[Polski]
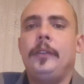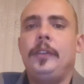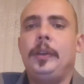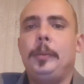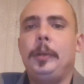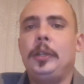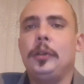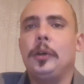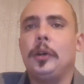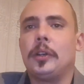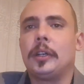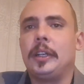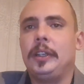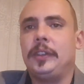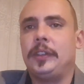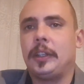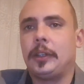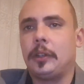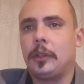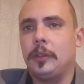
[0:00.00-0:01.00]
W imieniu
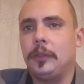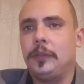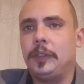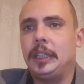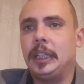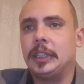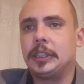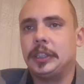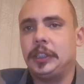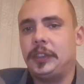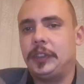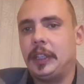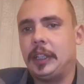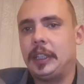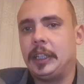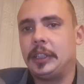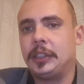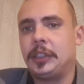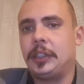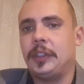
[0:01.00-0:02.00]
organizatorów wydarzeń
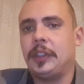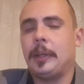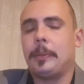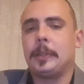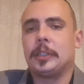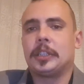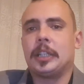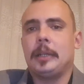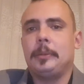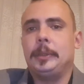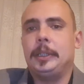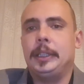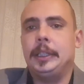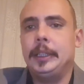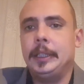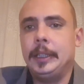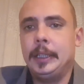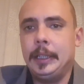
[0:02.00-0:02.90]
serdecznie zapraszamy